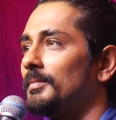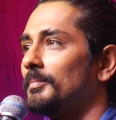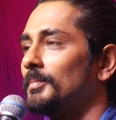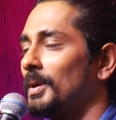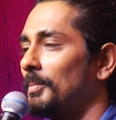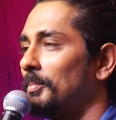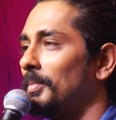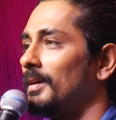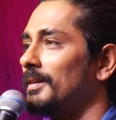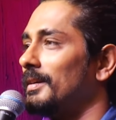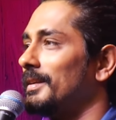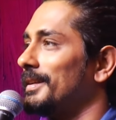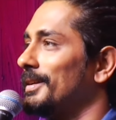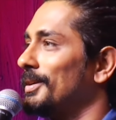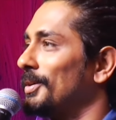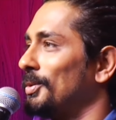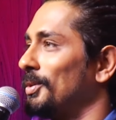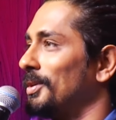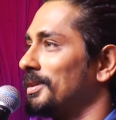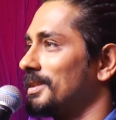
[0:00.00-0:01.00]
பிரம்மாண்ட
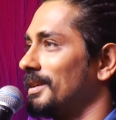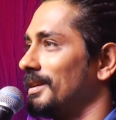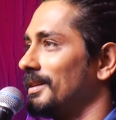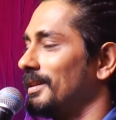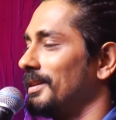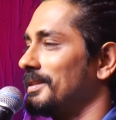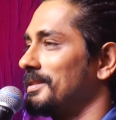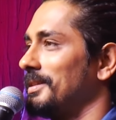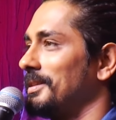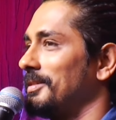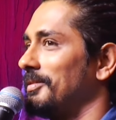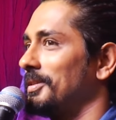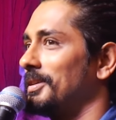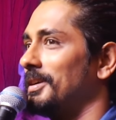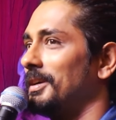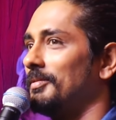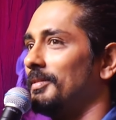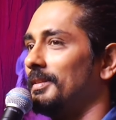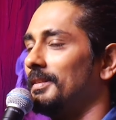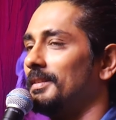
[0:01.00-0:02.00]
இயக்குனர் சங்கர் சார்
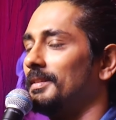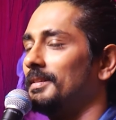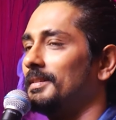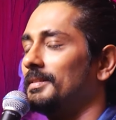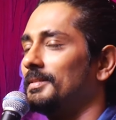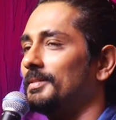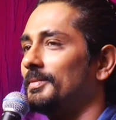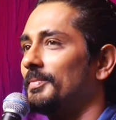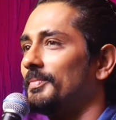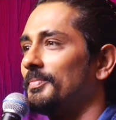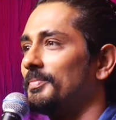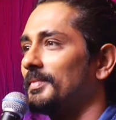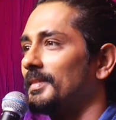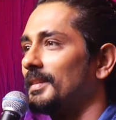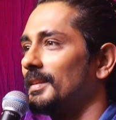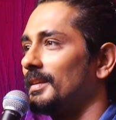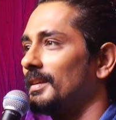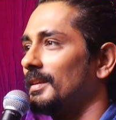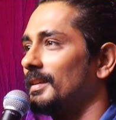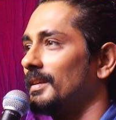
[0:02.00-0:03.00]
அவர்கள் வந்து
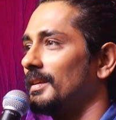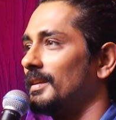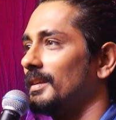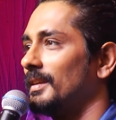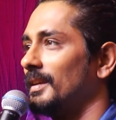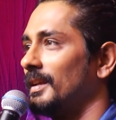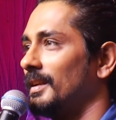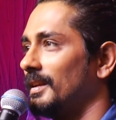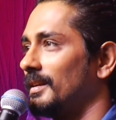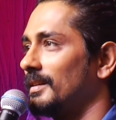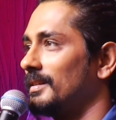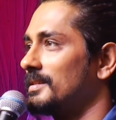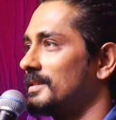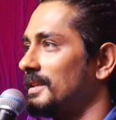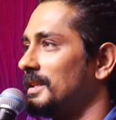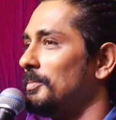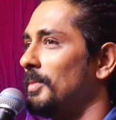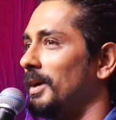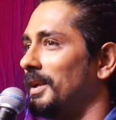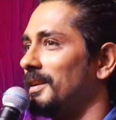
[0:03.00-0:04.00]
எனக்கு
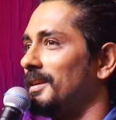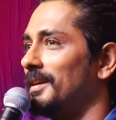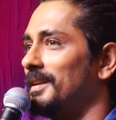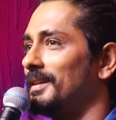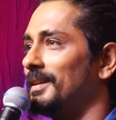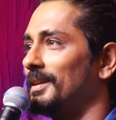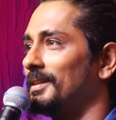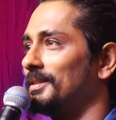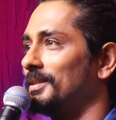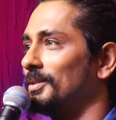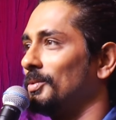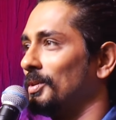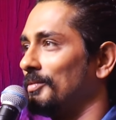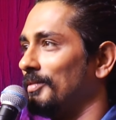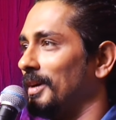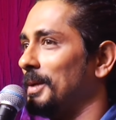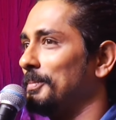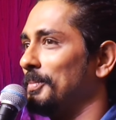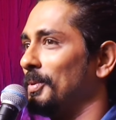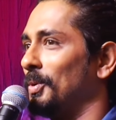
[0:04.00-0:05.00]
சினிமாவில் நடிக்கிறதுக்கு ஒரு
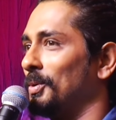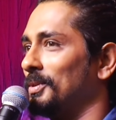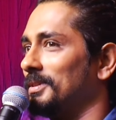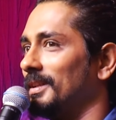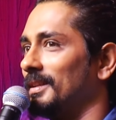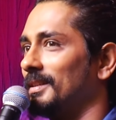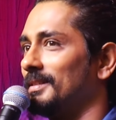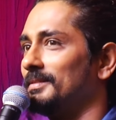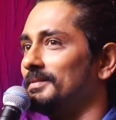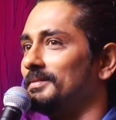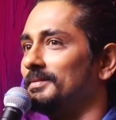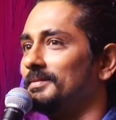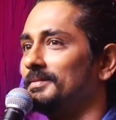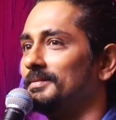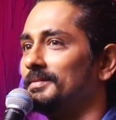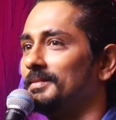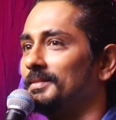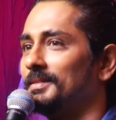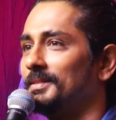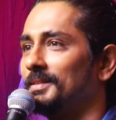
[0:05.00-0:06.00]
வாய்ப்பு கொடுத்தாரு
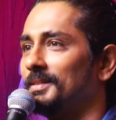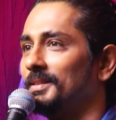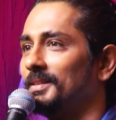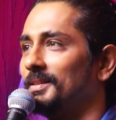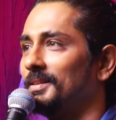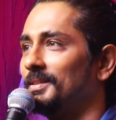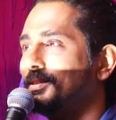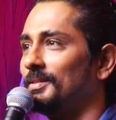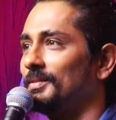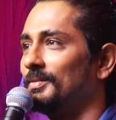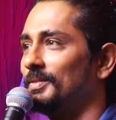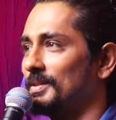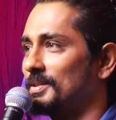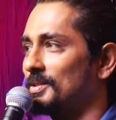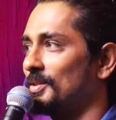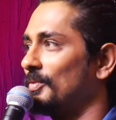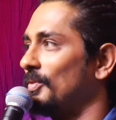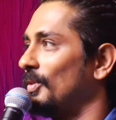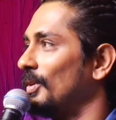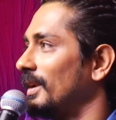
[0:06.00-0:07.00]

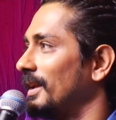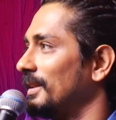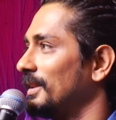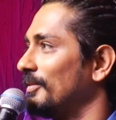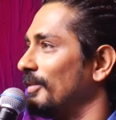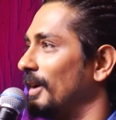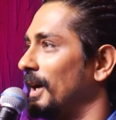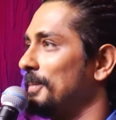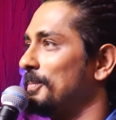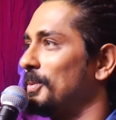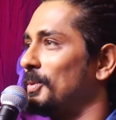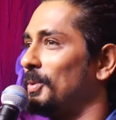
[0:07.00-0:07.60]
ஃபர்ஸ்ட் ஆஃப் ஆல் அந்த வாய்ப்பு